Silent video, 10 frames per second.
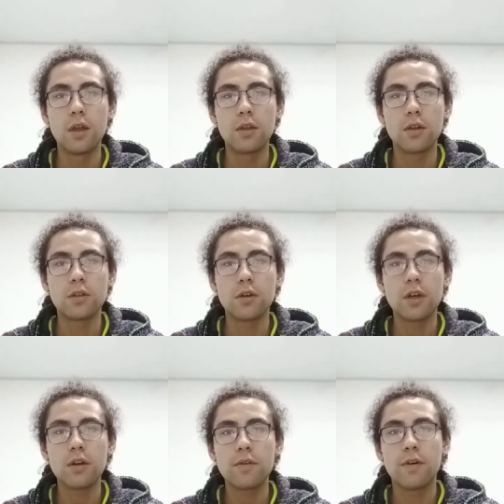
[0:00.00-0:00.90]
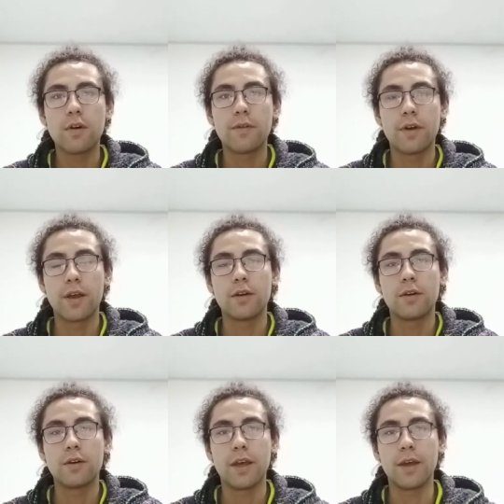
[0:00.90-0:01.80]
Entonces Docker ofre,
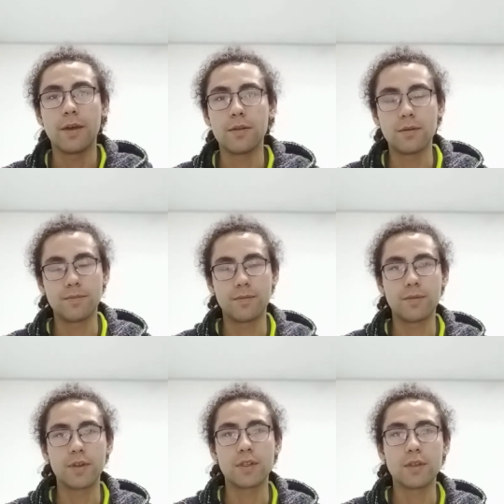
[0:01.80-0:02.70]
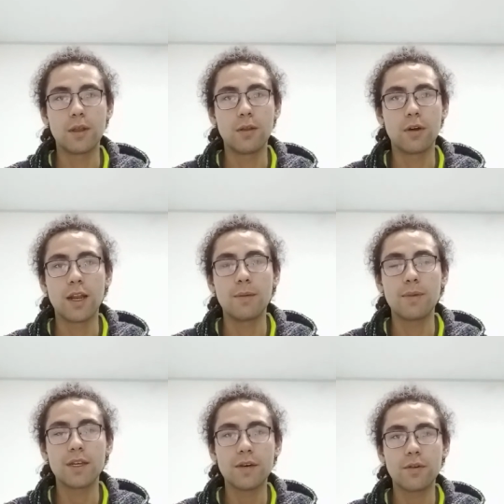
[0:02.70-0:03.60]
eh, pues, lo que la
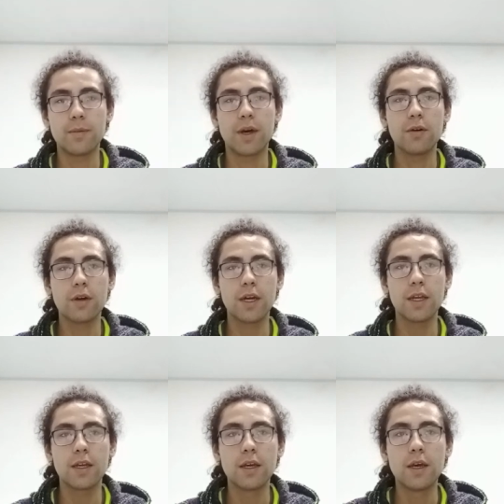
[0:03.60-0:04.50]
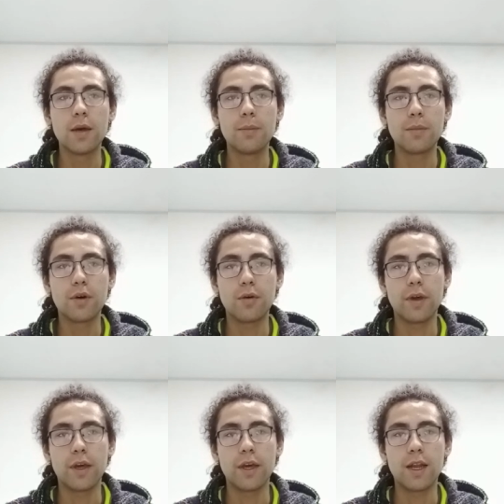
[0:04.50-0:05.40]
plataforma Docker
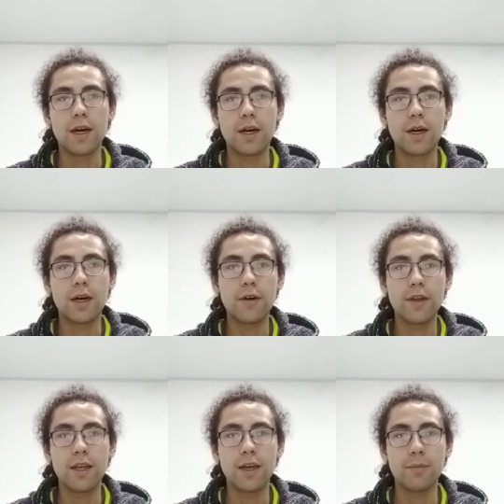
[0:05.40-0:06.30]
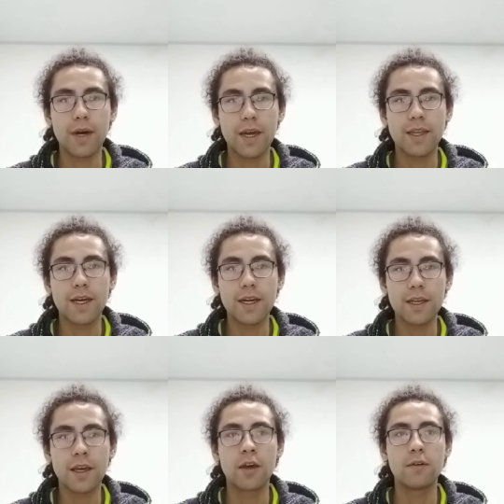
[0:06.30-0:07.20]
provee la habilidad de empaquetar
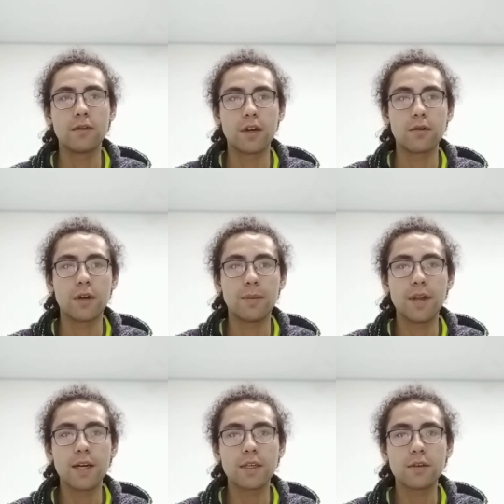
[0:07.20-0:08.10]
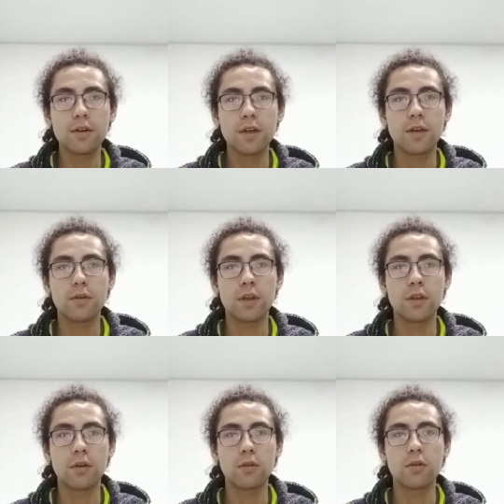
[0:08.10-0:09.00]
y ejecutar una aplicación en un
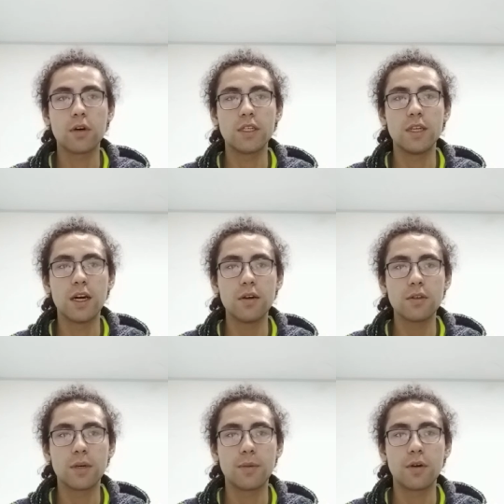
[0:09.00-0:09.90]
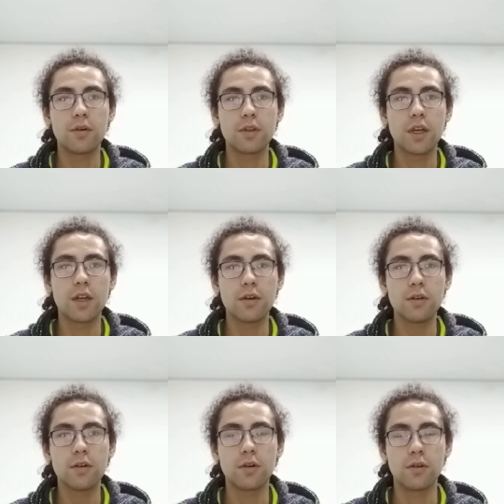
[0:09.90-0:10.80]
entorno aislado llamado contenedor
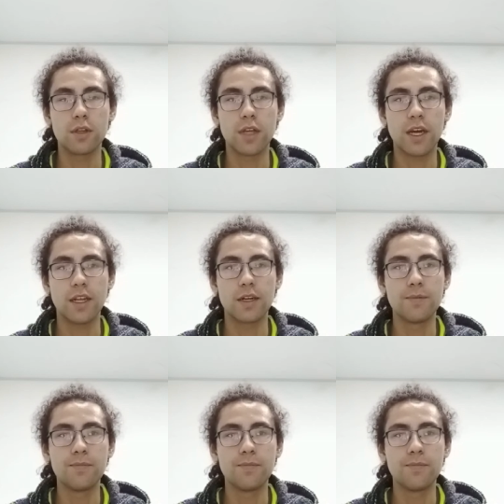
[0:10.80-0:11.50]
o container.